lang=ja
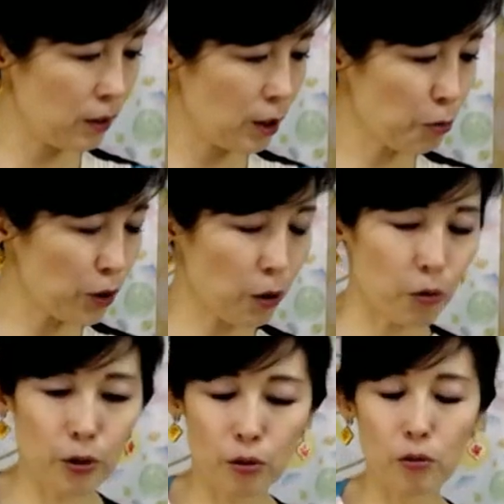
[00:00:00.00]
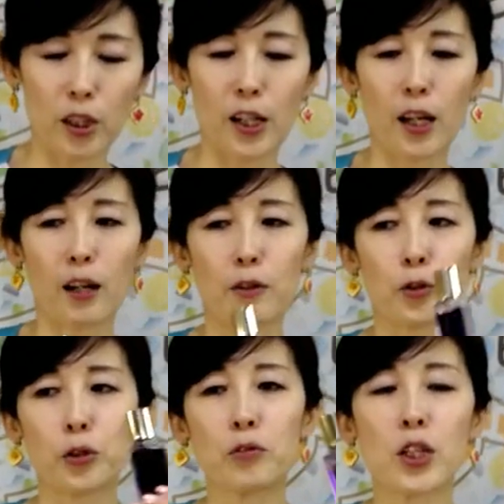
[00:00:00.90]
でもねこういう人ってねあ
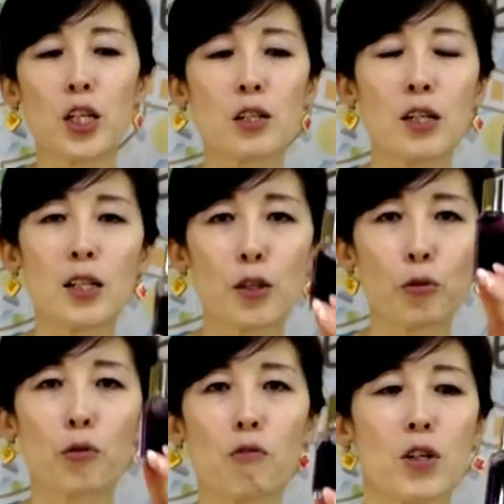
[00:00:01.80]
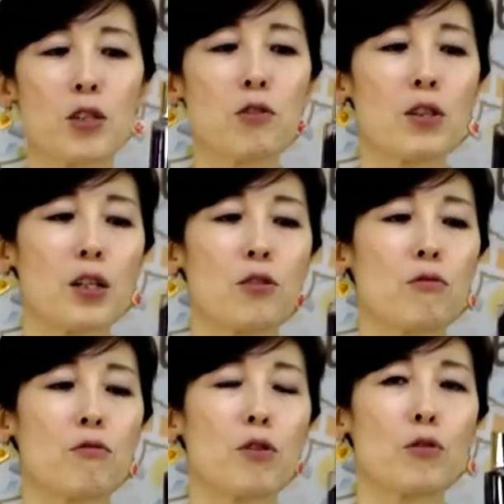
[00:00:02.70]
の人の気づかないところに気づいたりす
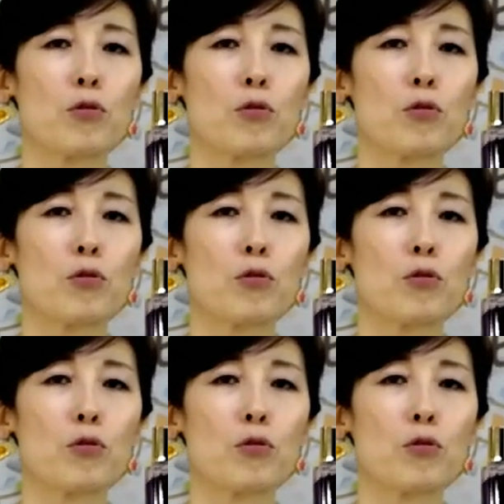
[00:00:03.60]
るっていう